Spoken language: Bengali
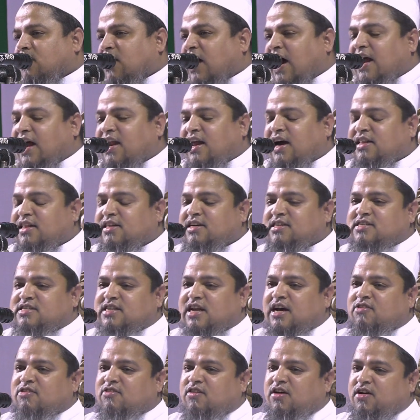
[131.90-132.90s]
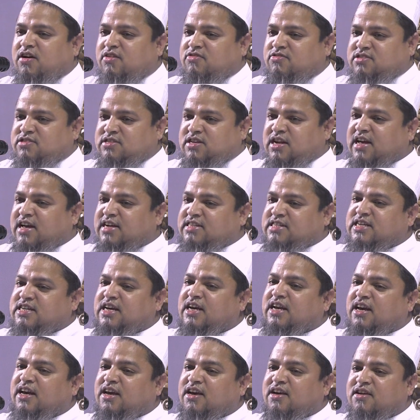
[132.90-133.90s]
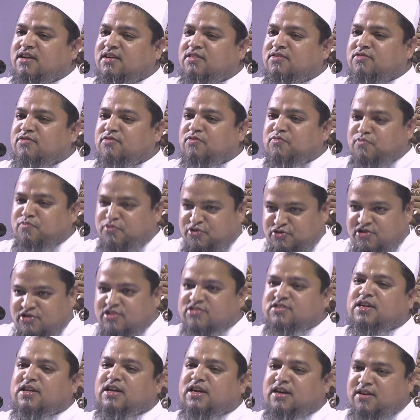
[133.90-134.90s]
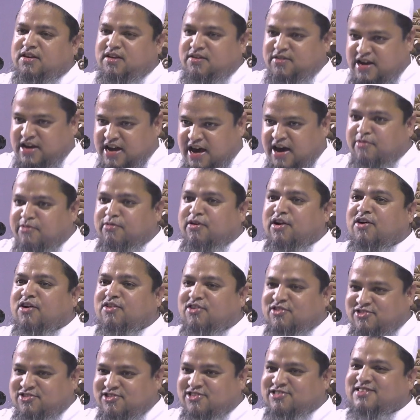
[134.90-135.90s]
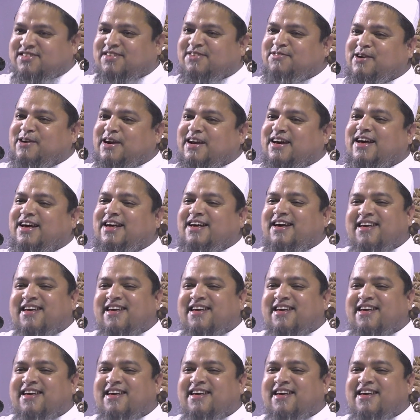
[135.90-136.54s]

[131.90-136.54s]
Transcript: আহলে হাদিসরা কয় ওসিলা শিরিক বুঝোসনি নি লেহাবড়া করছোস নি বেটা